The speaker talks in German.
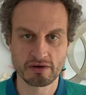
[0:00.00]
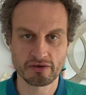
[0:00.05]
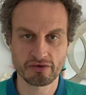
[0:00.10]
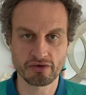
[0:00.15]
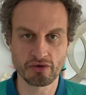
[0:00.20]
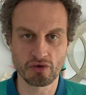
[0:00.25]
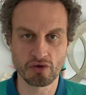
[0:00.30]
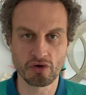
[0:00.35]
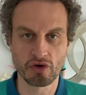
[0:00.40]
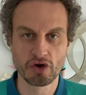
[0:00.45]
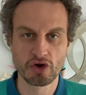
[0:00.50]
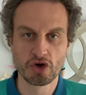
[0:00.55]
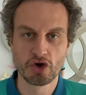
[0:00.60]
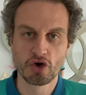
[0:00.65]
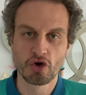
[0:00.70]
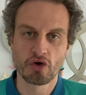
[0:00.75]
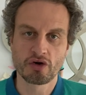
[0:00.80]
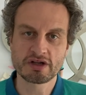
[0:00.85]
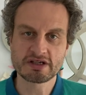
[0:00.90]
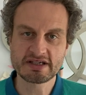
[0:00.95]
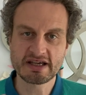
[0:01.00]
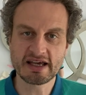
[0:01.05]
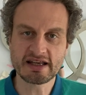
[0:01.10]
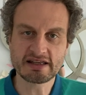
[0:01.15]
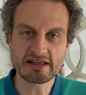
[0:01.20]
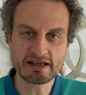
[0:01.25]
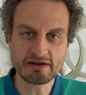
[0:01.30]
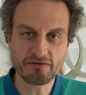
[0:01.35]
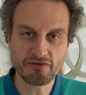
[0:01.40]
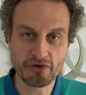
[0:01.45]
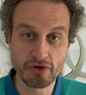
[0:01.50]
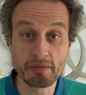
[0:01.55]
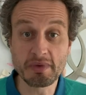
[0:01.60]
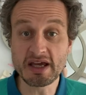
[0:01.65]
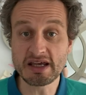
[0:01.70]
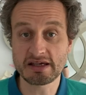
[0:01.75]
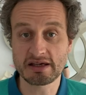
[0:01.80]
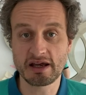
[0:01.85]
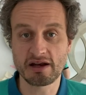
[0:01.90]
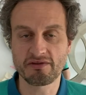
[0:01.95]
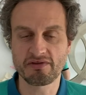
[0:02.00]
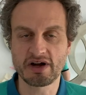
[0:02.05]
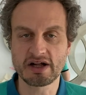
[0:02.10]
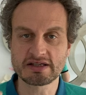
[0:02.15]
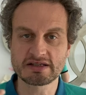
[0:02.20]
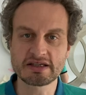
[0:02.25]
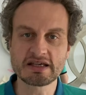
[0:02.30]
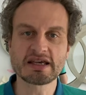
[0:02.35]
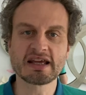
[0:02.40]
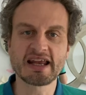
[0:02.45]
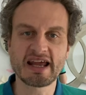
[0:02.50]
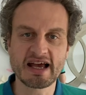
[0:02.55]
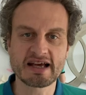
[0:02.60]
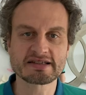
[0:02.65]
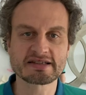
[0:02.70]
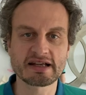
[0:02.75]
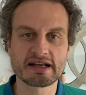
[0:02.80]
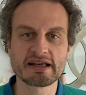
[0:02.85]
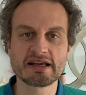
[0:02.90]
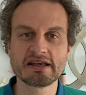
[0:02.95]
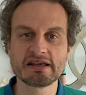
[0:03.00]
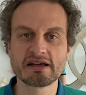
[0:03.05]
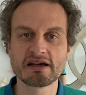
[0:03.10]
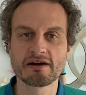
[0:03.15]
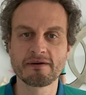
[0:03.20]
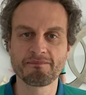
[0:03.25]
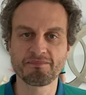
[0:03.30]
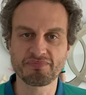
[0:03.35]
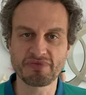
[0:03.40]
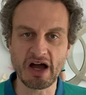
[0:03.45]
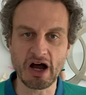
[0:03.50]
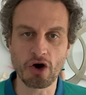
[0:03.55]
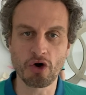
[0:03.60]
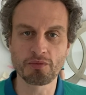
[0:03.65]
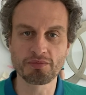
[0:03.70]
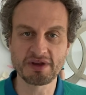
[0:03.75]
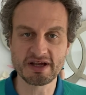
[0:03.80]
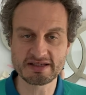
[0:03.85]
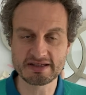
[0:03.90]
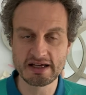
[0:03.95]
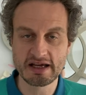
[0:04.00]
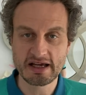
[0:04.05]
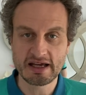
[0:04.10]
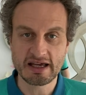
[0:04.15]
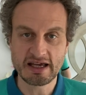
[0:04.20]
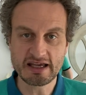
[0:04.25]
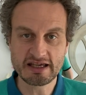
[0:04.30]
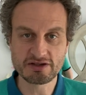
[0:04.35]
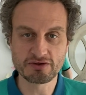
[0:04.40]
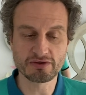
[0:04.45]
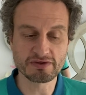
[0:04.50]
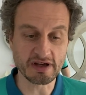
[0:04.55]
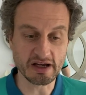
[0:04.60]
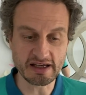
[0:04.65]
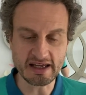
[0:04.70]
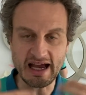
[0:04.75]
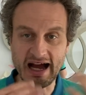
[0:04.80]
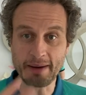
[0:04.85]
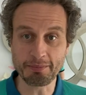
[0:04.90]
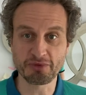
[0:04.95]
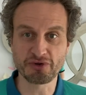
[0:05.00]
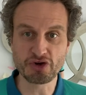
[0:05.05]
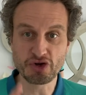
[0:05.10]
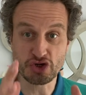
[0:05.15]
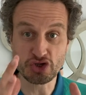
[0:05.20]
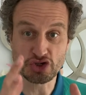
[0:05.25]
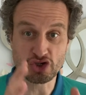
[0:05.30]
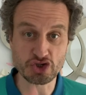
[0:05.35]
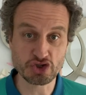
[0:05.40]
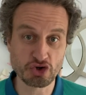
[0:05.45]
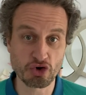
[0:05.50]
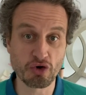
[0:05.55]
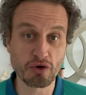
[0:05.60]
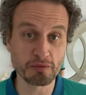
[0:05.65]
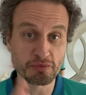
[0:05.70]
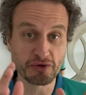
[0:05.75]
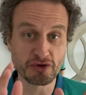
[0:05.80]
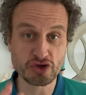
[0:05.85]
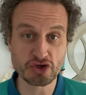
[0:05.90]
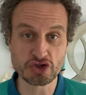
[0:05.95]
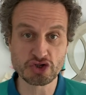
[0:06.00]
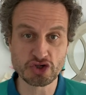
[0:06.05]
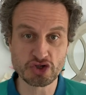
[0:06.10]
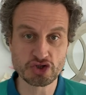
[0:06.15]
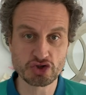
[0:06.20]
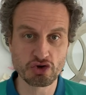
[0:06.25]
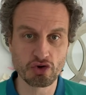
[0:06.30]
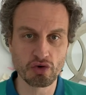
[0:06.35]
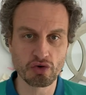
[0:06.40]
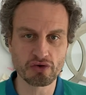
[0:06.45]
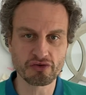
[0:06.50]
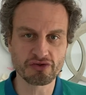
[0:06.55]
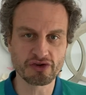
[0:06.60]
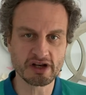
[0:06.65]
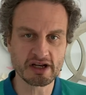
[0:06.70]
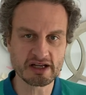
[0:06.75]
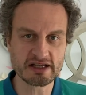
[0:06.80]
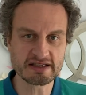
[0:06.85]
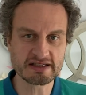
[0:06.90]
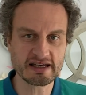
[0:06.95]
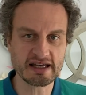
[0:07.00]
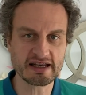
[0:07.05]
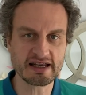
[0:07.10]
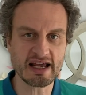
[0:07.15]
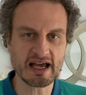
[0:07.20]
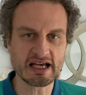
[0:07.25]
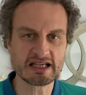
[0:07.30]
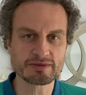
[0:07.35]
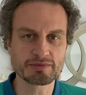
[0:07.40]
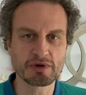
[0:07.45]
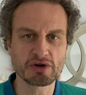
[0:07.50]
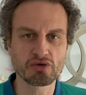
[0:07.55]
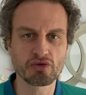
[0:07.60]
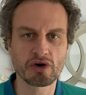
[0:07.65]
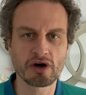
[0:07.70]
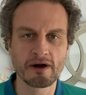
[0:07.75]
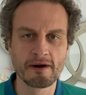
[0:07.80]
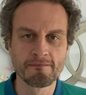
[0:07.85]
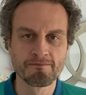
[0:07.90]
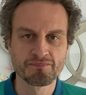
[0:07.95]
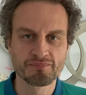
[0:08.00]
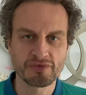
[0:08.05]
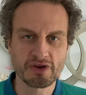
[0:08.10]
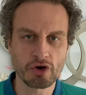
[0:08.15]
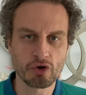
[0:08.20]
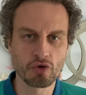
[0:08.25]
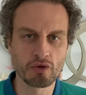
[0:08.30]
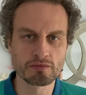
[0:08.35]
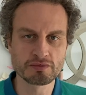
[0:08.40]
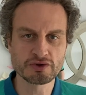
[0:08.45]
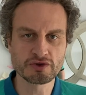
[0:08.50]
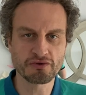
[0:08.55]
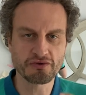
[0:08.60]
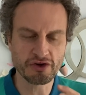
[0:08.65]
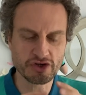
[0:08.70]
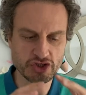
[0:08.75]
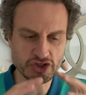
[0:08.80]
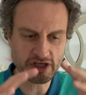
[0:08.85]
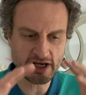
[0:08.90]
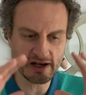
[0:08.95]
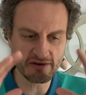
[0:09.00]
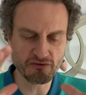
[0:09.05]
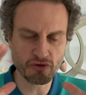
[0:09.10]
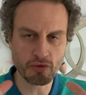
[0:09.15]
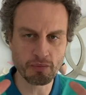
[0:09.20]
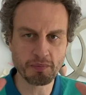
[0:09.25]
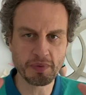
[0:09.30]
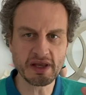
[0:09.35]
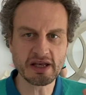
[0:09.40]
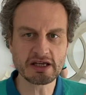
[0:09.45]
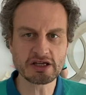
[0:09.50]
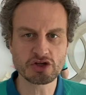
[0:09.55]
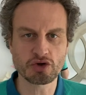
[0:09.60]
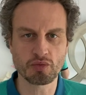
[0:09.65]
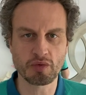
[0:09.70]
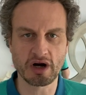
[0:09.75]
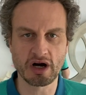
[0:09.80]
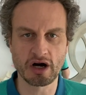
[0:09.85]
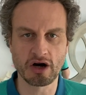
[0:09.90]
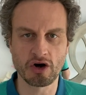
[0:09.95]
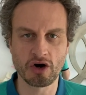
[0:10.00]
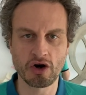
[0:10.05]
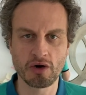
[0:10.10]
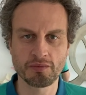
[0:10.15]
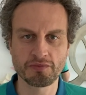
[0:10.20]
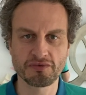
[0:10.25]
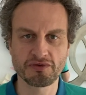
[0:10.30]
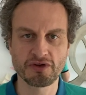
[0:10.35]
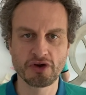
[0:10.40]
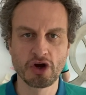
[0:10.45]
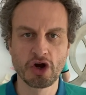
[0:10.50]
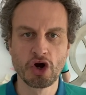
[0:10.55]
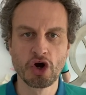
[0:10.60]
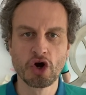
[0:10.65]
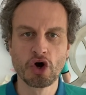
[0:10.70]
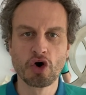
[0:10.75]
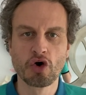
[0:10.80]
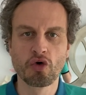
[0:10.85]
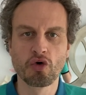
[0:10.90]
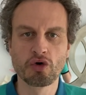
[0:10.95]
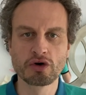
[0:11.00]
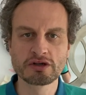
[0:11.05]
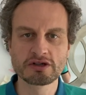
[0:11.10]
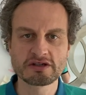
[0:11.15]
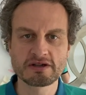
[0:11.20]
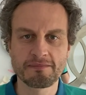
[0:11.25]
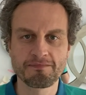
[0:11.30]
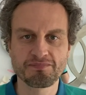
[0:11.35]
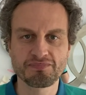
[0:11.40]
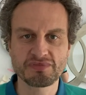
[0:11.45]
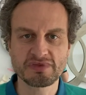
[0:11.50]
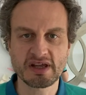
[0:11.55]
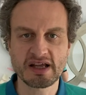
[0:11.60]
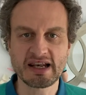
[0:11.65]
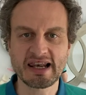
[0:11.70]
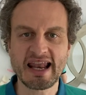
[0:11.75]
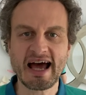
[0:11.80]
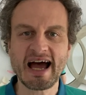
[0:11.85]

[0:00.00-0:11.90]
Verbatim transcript: So. Und es geht für mich jedenfalls nicht in erster Linie darum, dass ich sozusagen, ja, psychische Störung, psychische Störung, sondern es geht erstmal nur darum zu verstehen, wo bin ich überhaupt und den